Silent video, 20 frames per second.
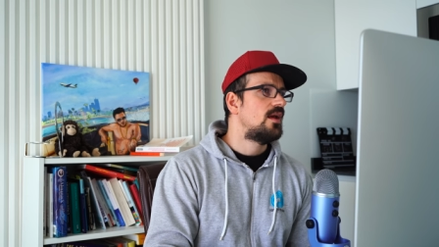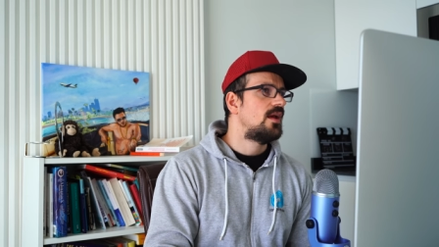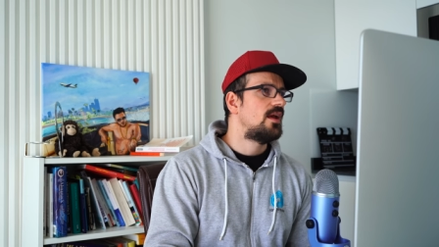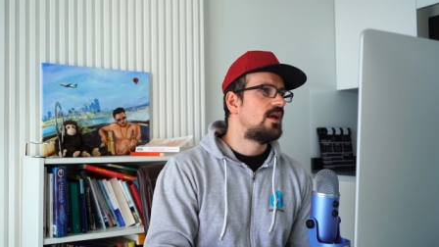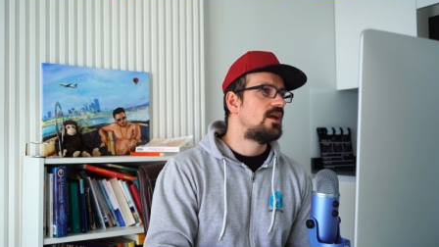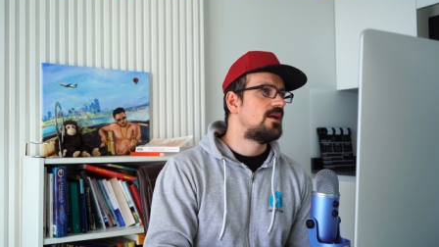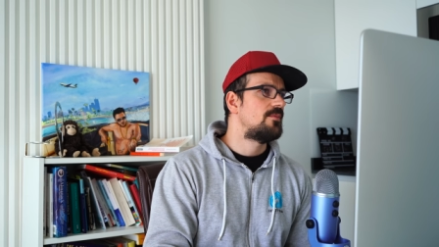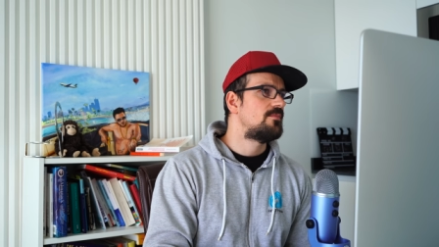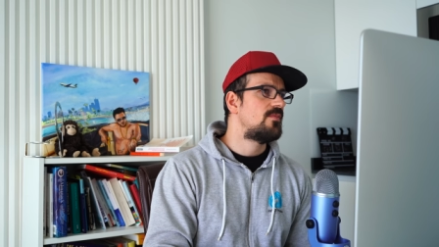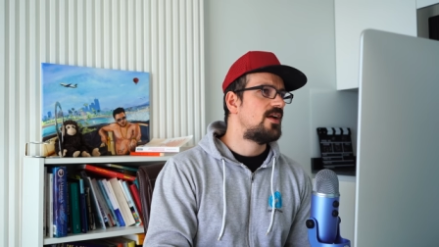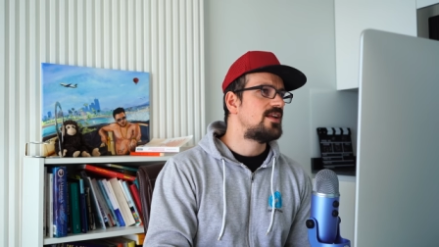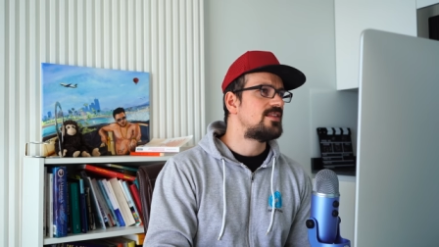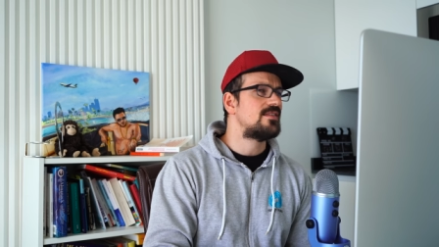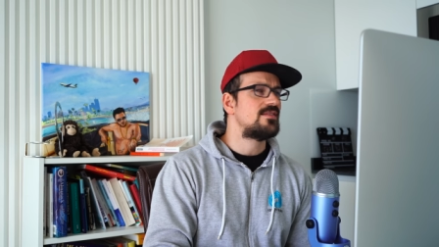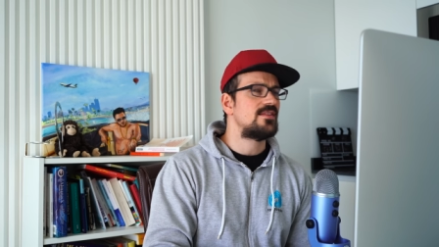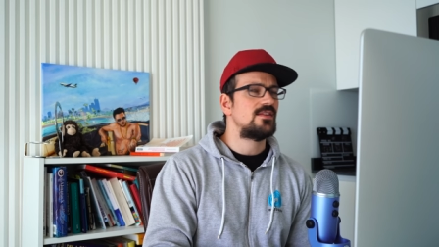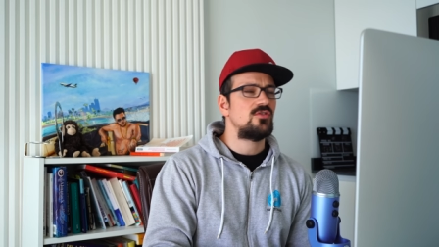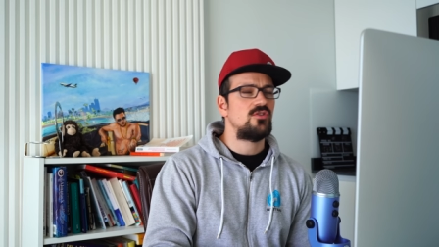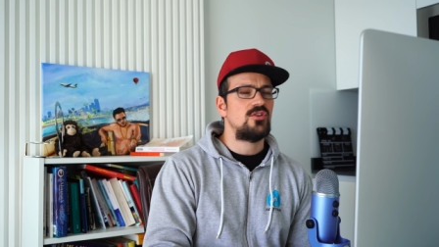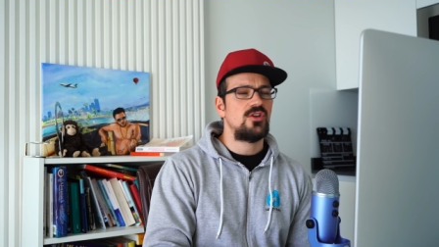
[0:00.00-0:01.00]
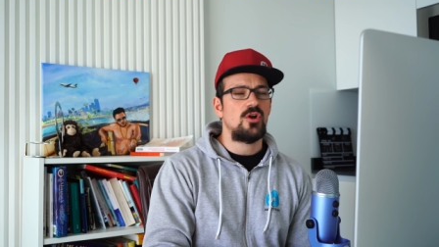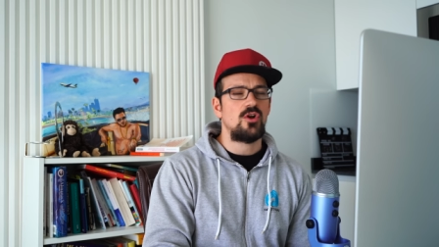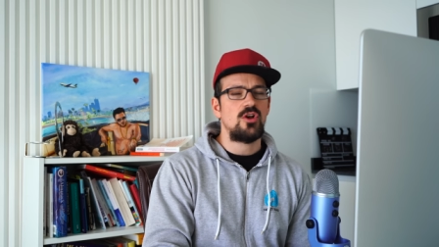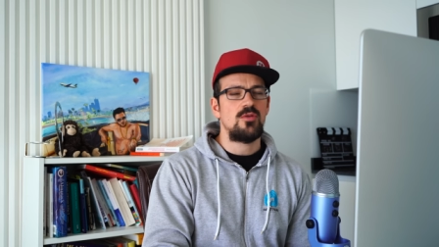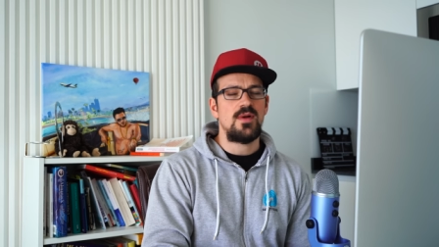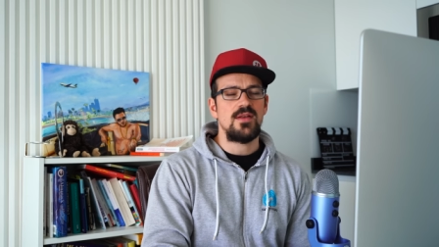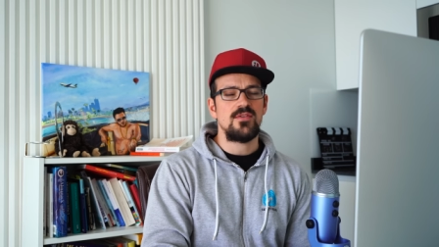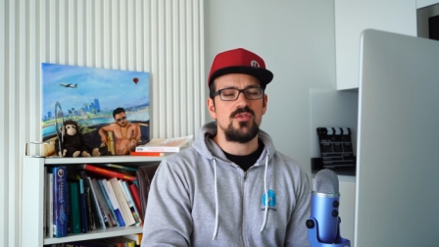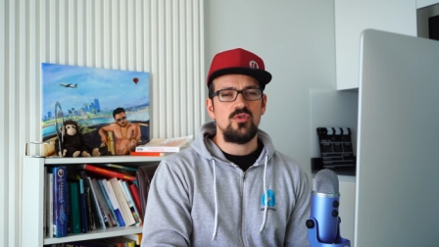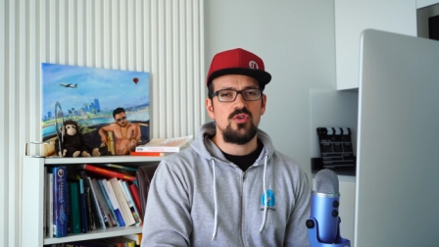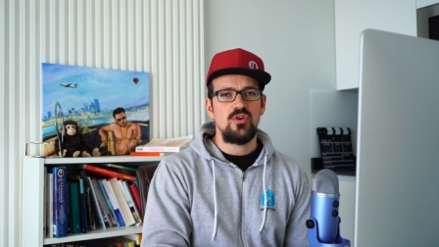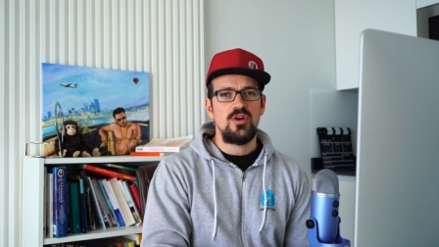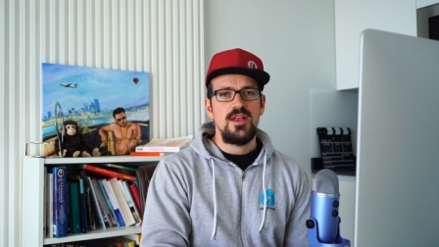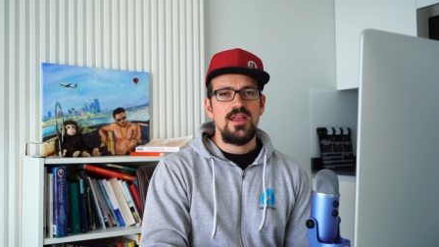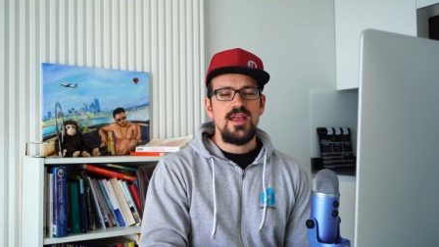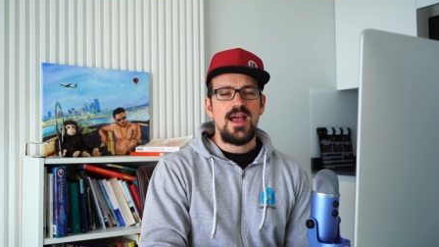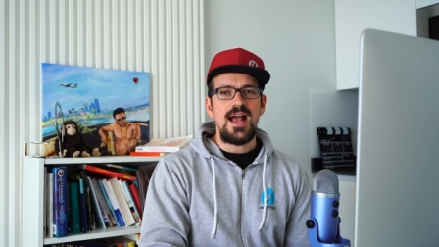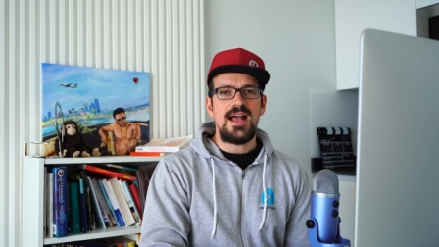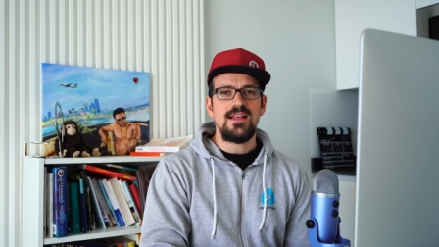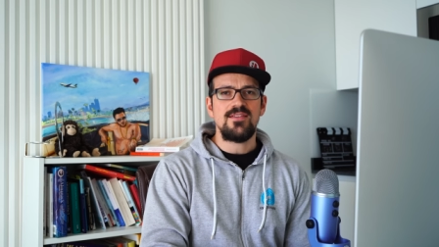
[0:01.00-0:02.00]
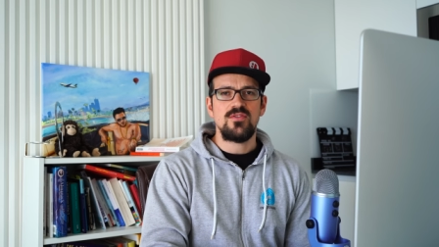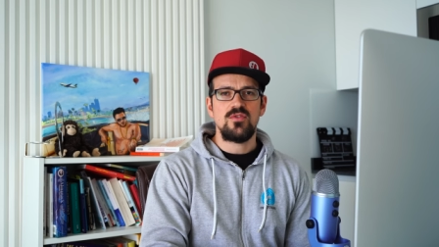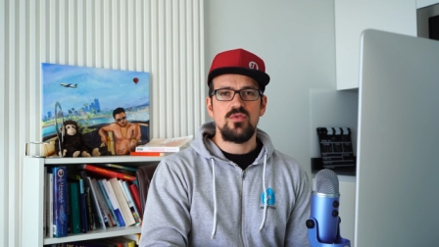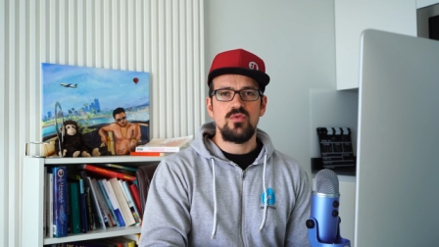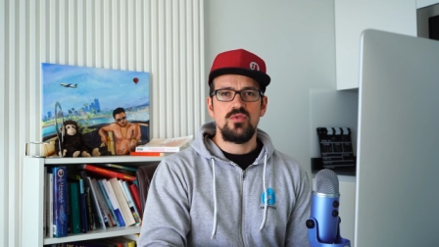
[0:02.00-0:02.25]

Ähm, es ist natürlich auch immer so, hast